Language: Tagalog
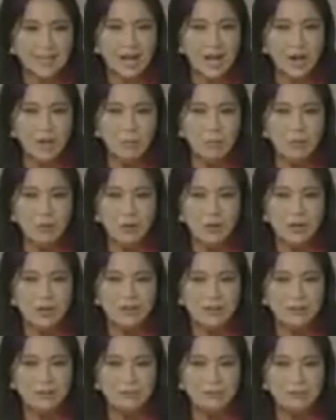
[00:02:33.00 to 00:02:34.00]
Ako,
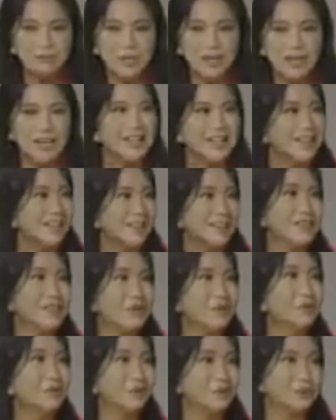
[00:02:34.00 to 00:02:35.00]
boy, pinakita
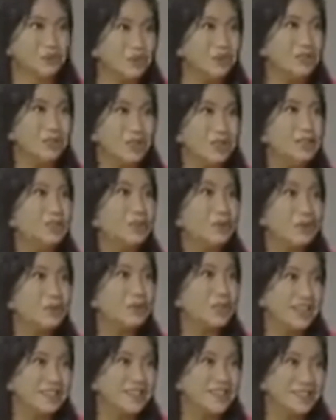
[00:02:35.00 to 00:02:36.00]
sa ko nitong
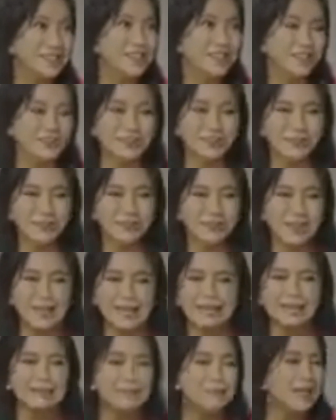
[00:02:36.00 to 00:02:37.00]
krisis na to
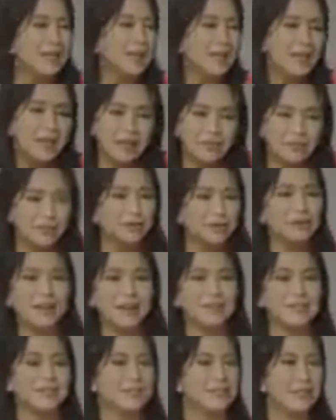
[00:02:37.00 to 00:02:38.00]
and many other
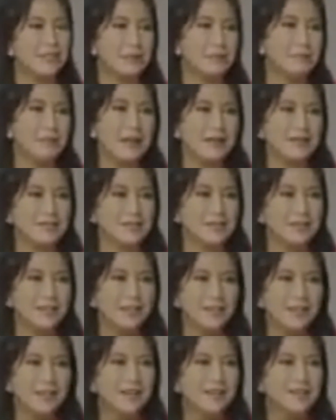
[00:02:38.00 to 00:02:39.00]
crises in the past
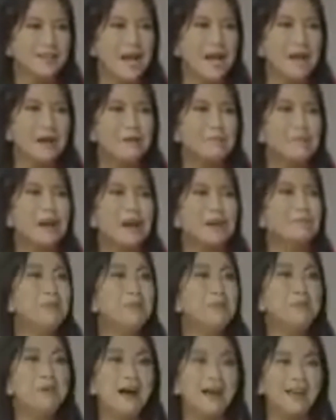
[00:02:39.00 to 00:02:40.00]
na ang mga
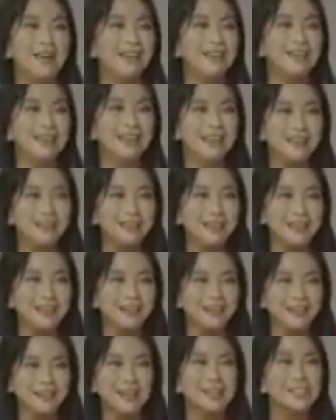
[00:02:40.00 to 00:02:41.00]
babaeng
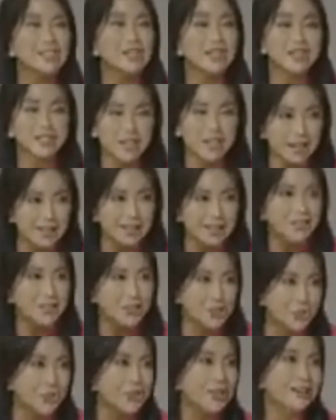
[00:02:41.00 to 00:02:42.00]
leader nagsha-shine
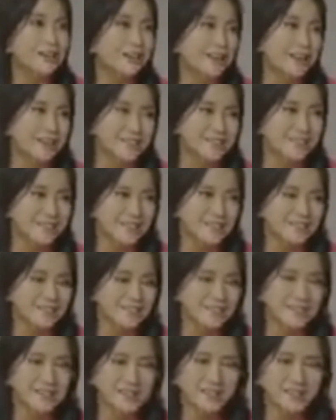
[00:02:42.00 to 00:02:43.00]
during crisis.